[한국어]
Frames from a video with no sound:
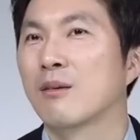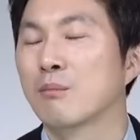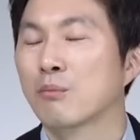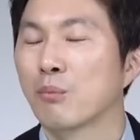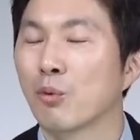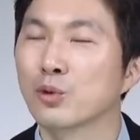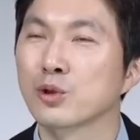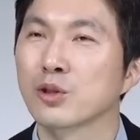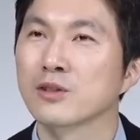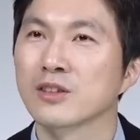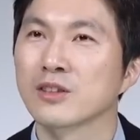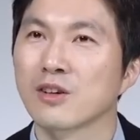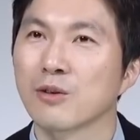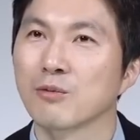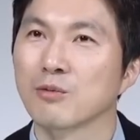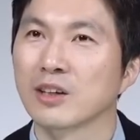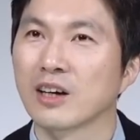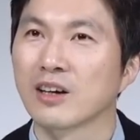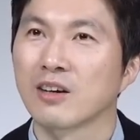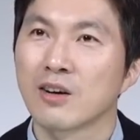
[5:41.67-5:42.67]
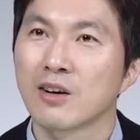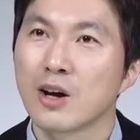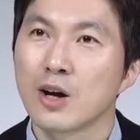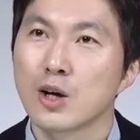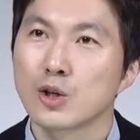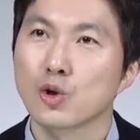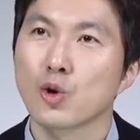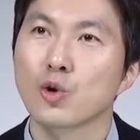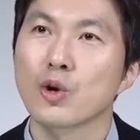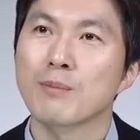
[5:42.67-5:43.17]
보셨을 겁니다.
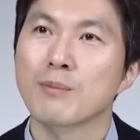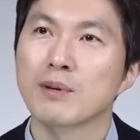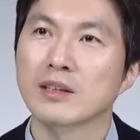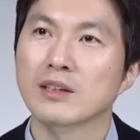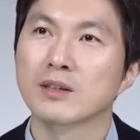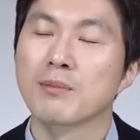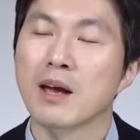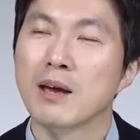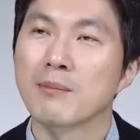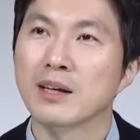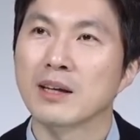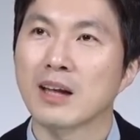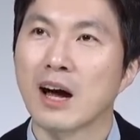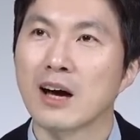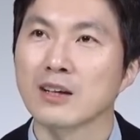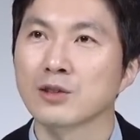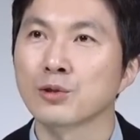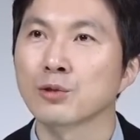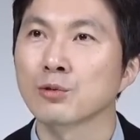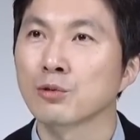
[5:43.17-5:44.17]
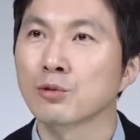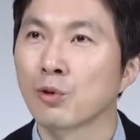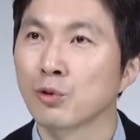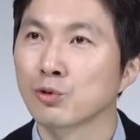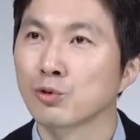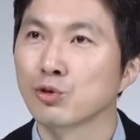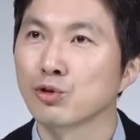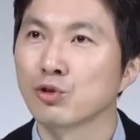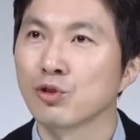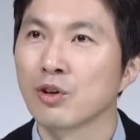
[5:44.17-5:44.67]
서울 아파트 매매 다섯
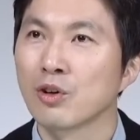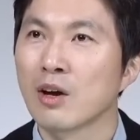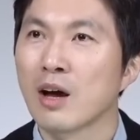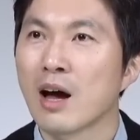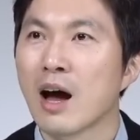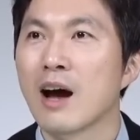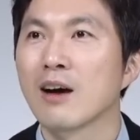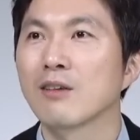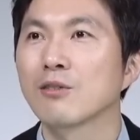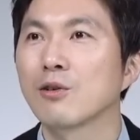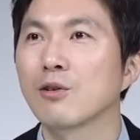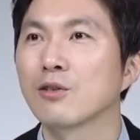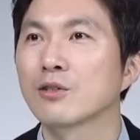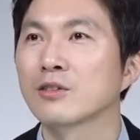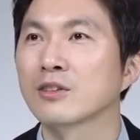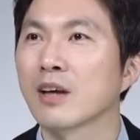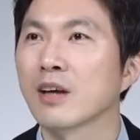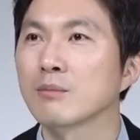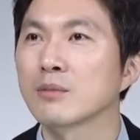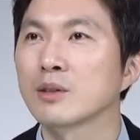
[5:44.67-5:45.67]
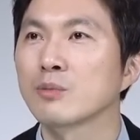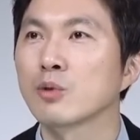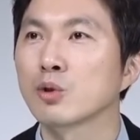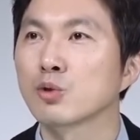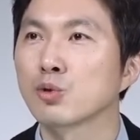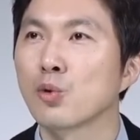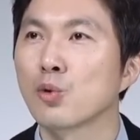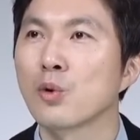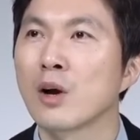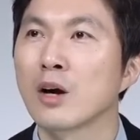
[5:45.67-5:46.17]
건 중 한 건은 삼십 년
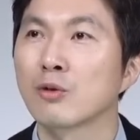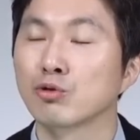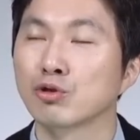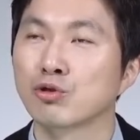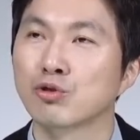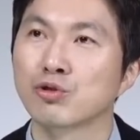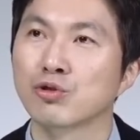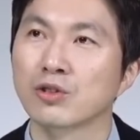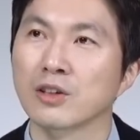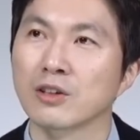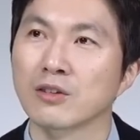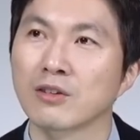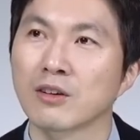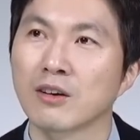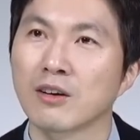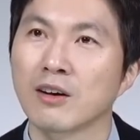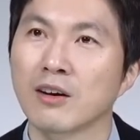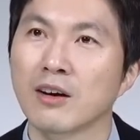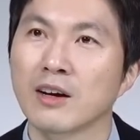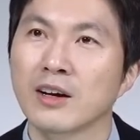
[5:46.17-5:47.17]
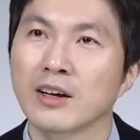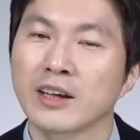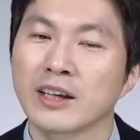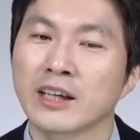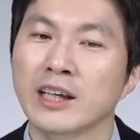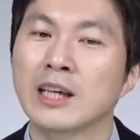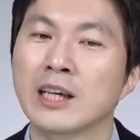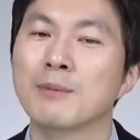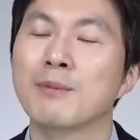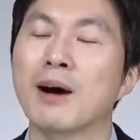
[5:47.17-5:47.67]
초과 구축이요.
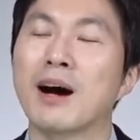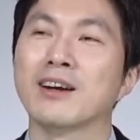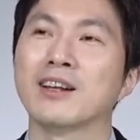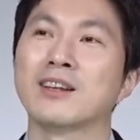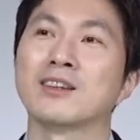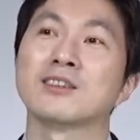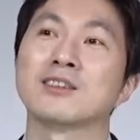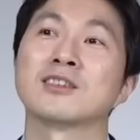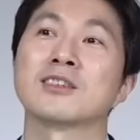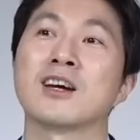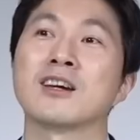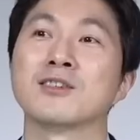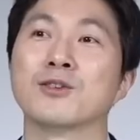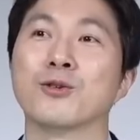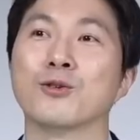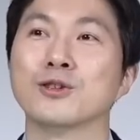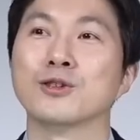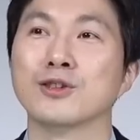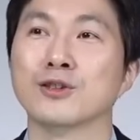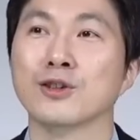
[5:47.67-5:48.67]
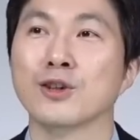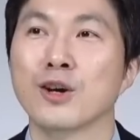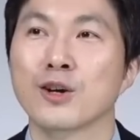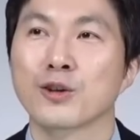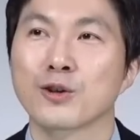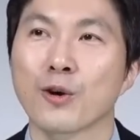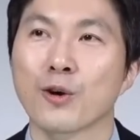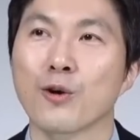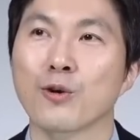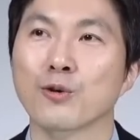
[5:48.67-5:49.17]
이 말이 뜻하는 거는
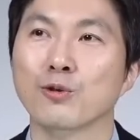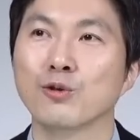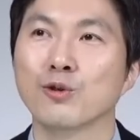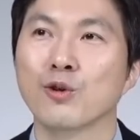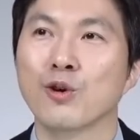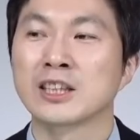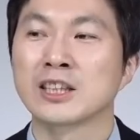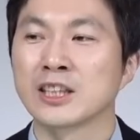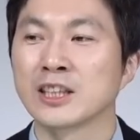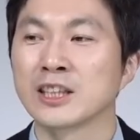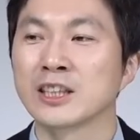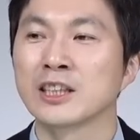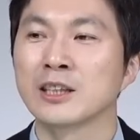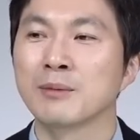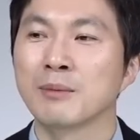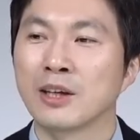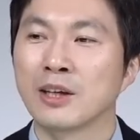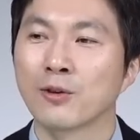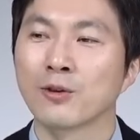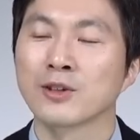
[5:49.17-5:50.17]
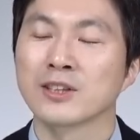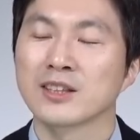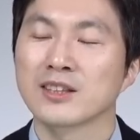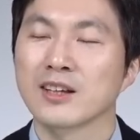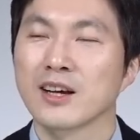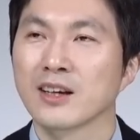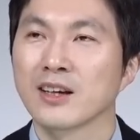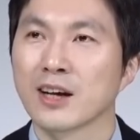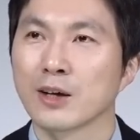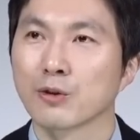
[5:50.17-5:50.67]
결국 지금 이런
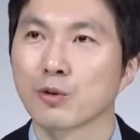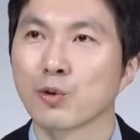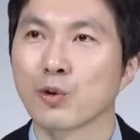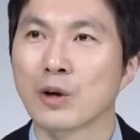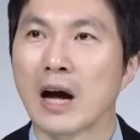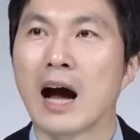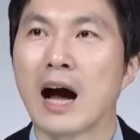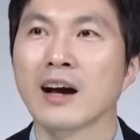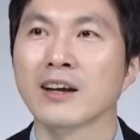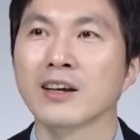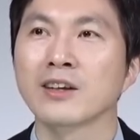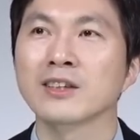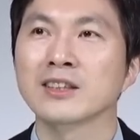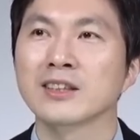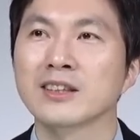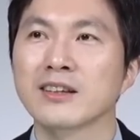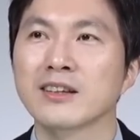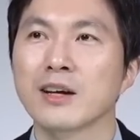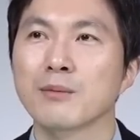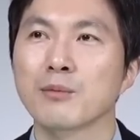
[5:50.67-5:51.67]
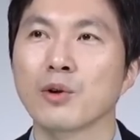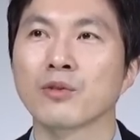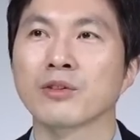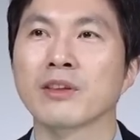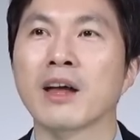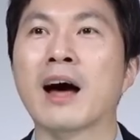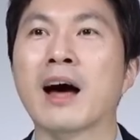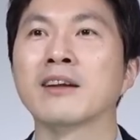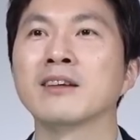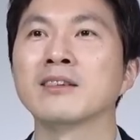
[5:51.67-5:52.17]
시장이라도 가격이 싸다면
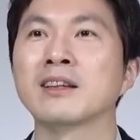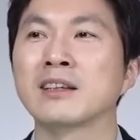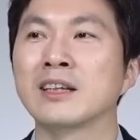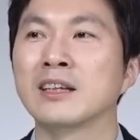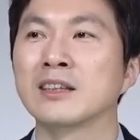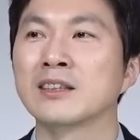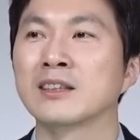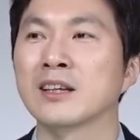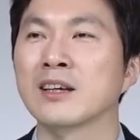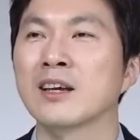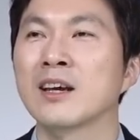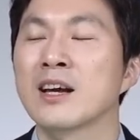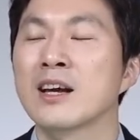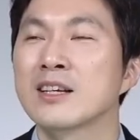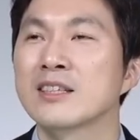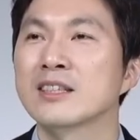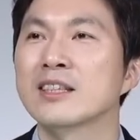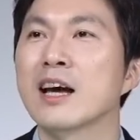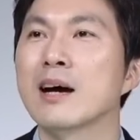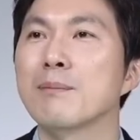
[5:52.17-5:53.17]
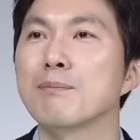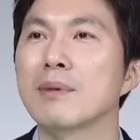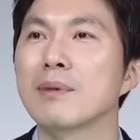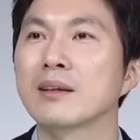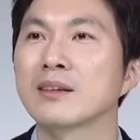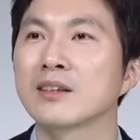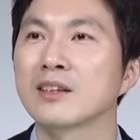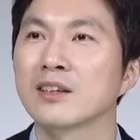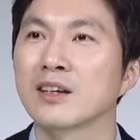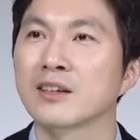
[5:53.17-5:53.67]
나는 이제 새
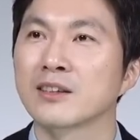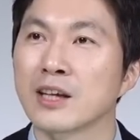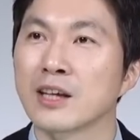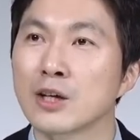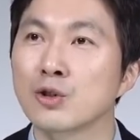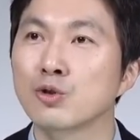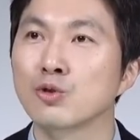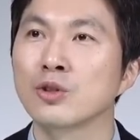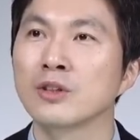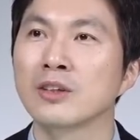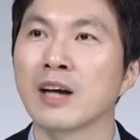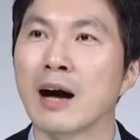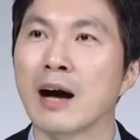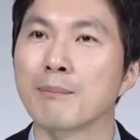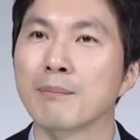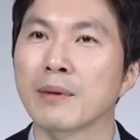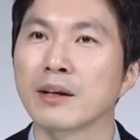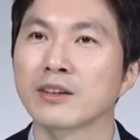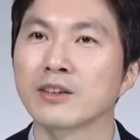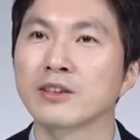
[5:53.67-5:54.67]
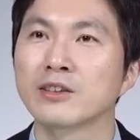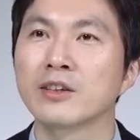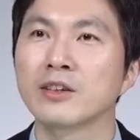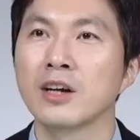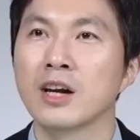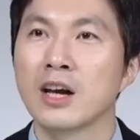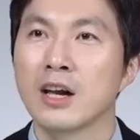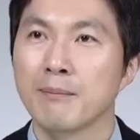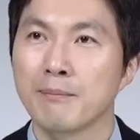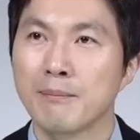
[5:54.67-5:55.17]
아파트가 될 수 있는 아파트를
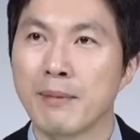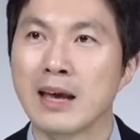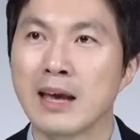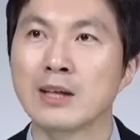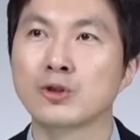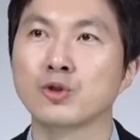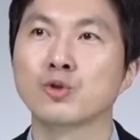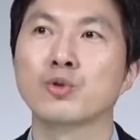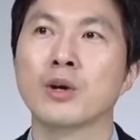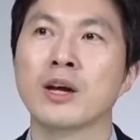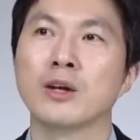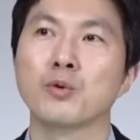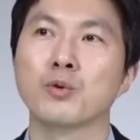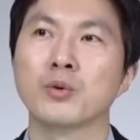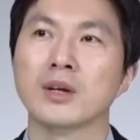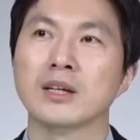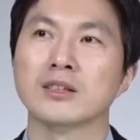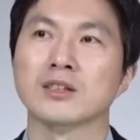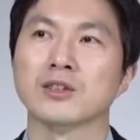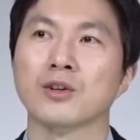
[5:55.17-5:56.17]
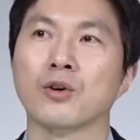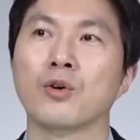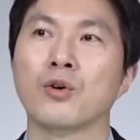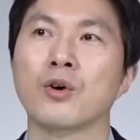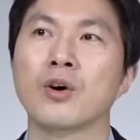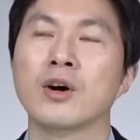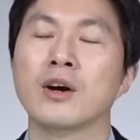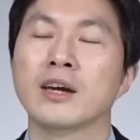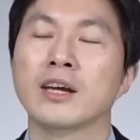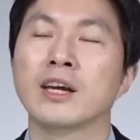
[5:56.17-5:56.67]
매수해 놓겠어.
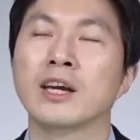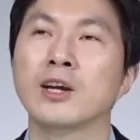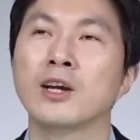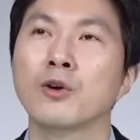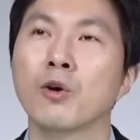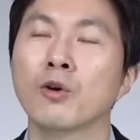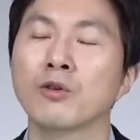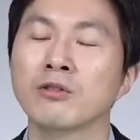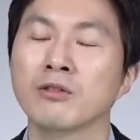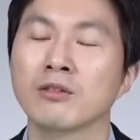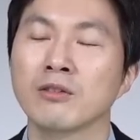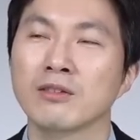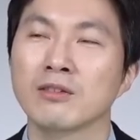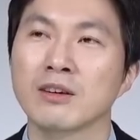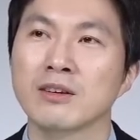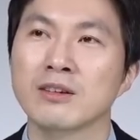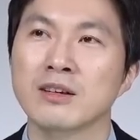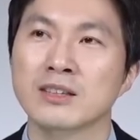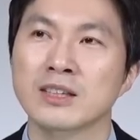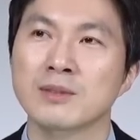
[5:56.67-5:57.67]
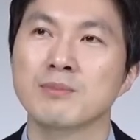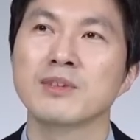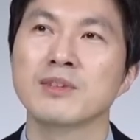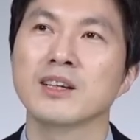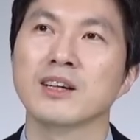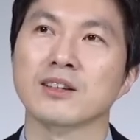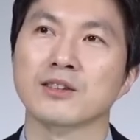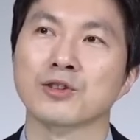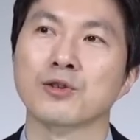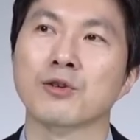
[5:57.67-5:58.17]
이런
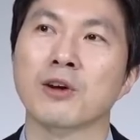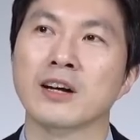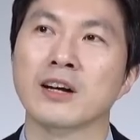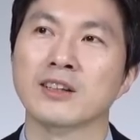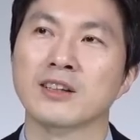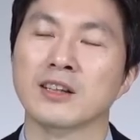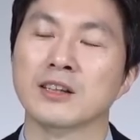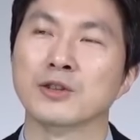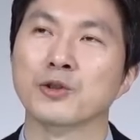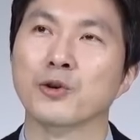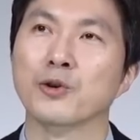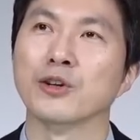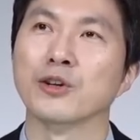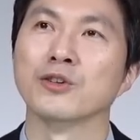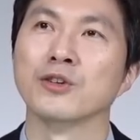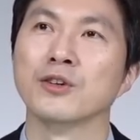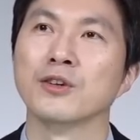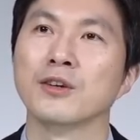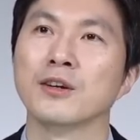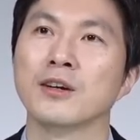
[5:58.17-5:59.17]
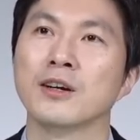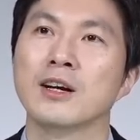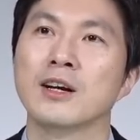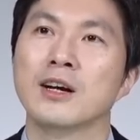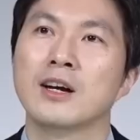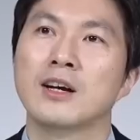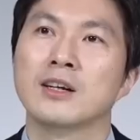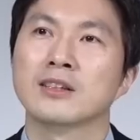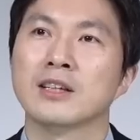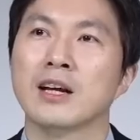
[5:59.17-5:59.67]
심리가 들어가게 되는 거예요.
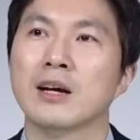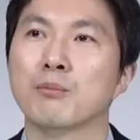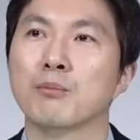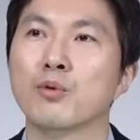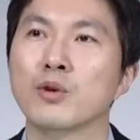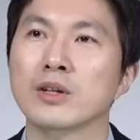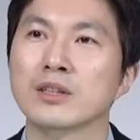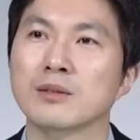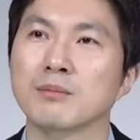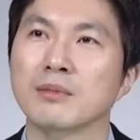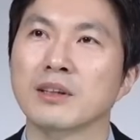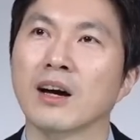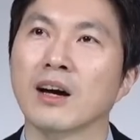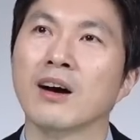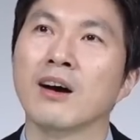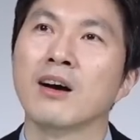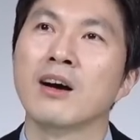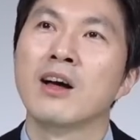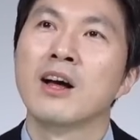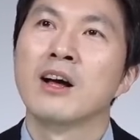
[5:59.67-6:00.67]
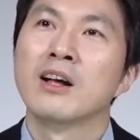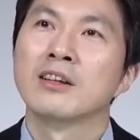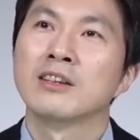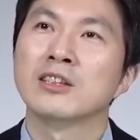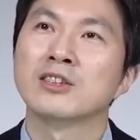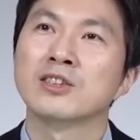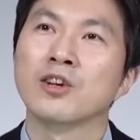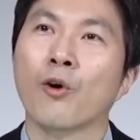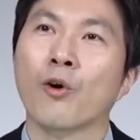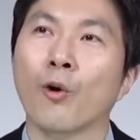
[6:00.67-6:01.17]
자, 보겠습니다.
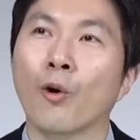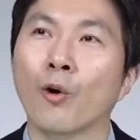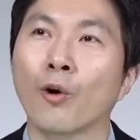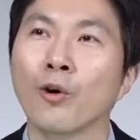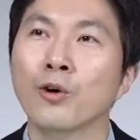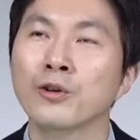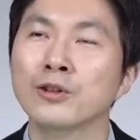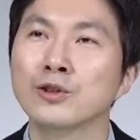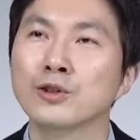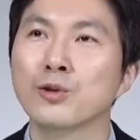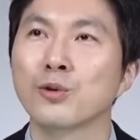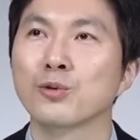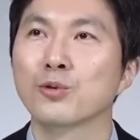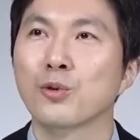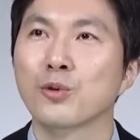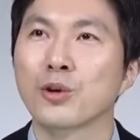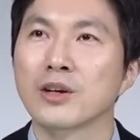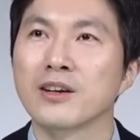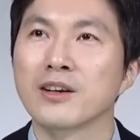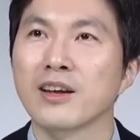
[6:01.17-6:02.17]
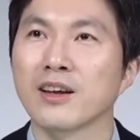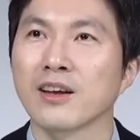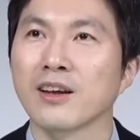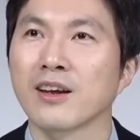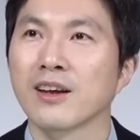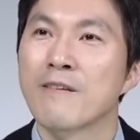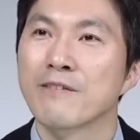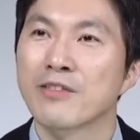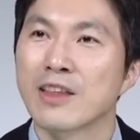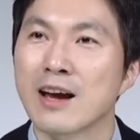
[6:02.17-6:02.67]
대체 어느 정도길래
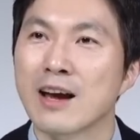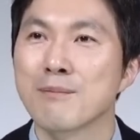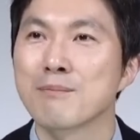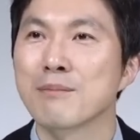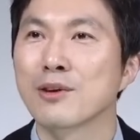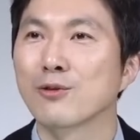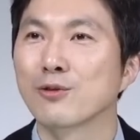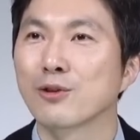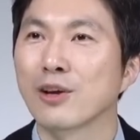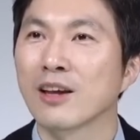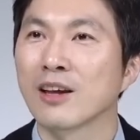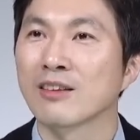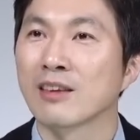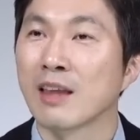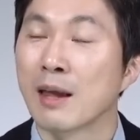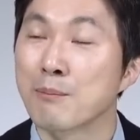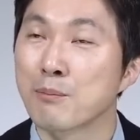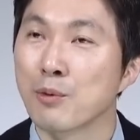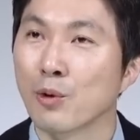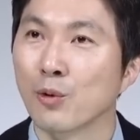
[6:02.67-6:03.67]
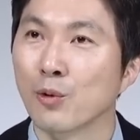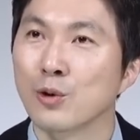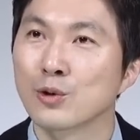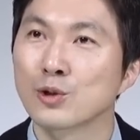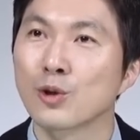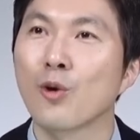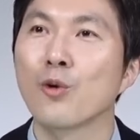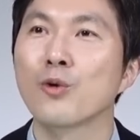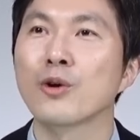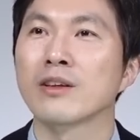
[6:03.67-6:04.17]
대한민국의 대표,
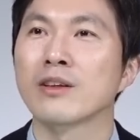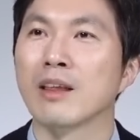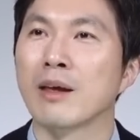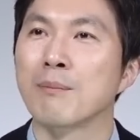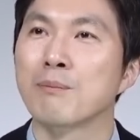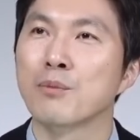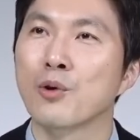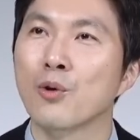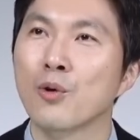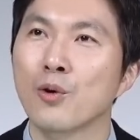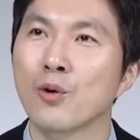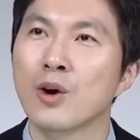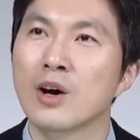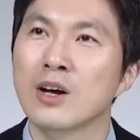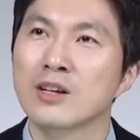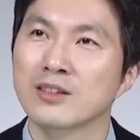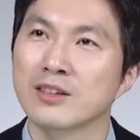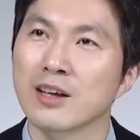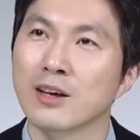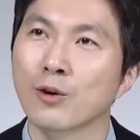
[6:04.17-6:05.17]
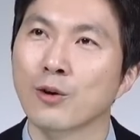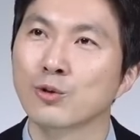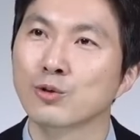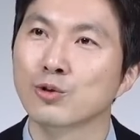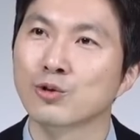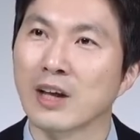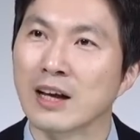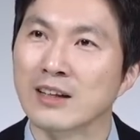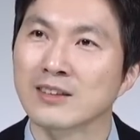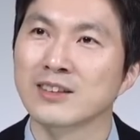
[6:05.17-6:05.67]
서울의 대표 재건축
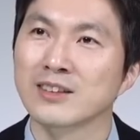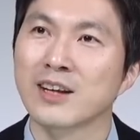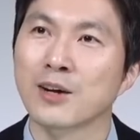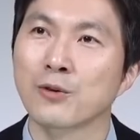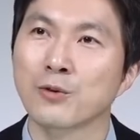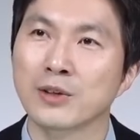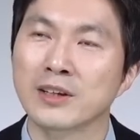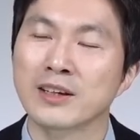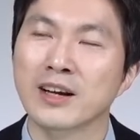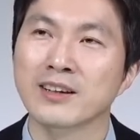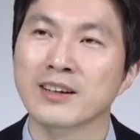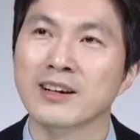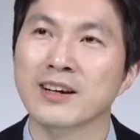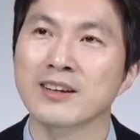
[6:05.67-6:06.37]
단지라고 이야기를